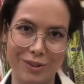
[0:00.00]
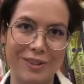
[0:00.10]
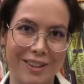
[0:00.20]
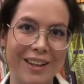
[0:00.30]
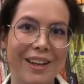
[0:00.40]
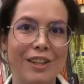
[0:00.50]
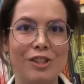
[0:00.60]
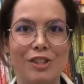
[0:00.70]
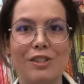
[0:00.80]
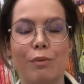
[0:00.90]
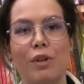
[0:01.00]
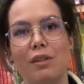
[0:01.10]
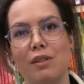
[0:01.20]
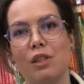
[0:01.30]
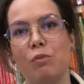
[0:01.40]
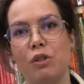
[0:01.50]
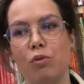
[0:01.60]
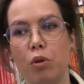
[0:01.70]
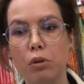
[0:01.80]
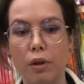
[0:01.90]
если честно, обратиться к
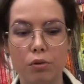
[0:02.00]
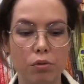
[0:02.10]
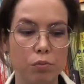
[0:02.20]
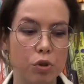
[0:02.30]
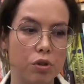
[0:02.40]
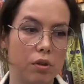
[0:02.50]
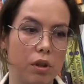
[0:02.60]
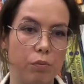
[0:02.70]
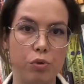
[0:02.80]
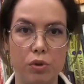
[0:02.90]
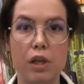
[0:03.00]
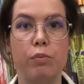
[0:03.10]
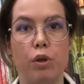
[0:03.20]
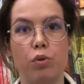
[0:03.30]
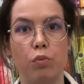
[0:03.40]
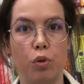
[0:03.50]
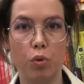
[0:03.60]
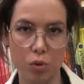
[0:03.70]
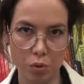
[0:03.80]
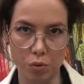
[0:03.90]
психологу, а тут можно как бы узнать про эту
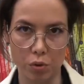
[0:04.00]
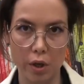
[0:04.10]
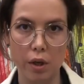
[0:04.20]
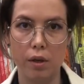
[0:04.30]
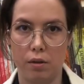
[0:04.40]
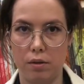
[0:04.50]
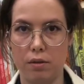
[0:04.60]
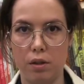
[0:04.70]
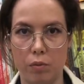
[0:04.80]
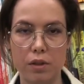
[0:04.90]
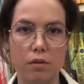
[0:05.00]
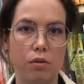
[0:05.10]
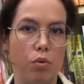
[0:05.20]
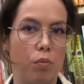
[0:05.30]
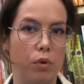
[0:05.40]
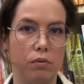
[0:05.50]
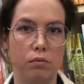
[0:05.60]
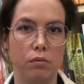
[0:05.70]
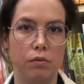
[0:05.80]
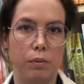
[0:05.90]
методику и заниматься дома
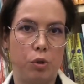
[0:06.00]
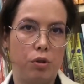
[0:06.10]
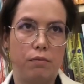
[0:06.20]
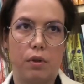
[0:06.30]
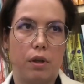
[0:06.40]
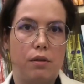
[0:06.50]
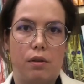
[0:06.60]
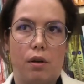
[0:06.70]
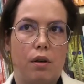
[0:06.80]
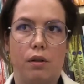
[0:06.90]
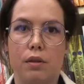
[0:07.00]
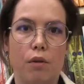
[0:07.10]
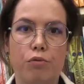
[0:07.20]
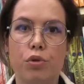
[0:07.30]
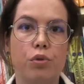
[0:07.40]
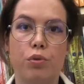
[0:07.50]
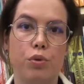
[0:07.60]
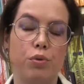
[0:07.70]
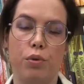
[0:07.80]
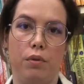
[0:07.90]
вообще не выходя из комфортных
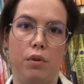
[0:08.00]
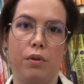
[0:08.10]
условий.